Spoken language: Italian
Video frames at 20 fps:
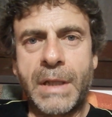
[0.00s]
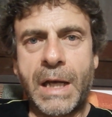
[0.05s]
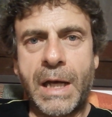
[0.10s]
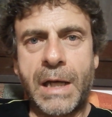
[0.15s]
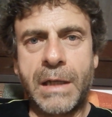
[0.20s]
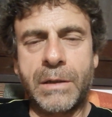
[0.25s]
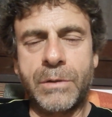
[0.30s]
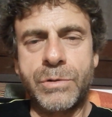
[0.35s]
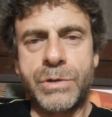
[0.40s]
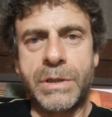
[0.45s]

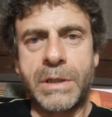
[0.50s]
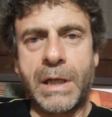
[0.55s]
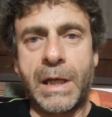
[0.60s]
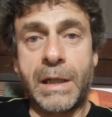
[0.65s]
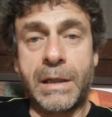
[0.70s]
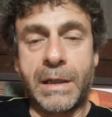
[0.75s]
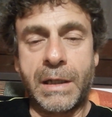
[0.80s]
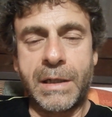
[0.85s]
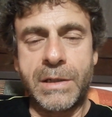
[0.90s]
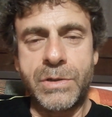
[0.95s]

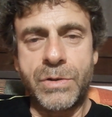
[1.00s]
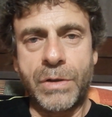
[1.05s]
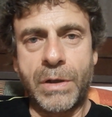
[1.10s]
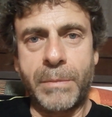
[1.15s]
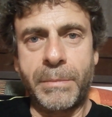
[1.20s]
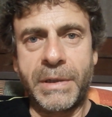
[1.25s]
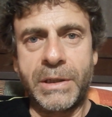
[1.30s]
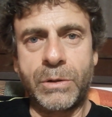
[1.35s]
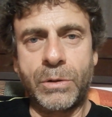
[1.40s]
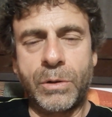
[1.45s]
al
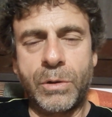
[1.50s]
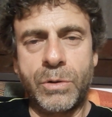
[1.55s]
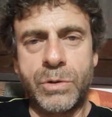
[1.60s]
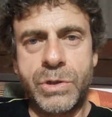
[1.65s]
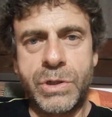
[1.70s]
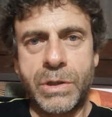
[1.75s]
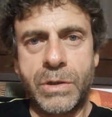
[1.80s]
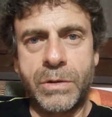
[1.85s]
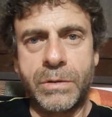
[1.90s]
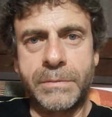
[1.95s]
ragionamento
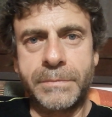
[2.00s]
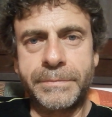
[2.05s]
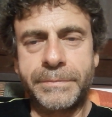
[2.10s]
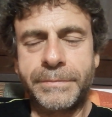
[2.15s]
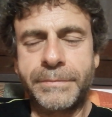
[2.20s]
logico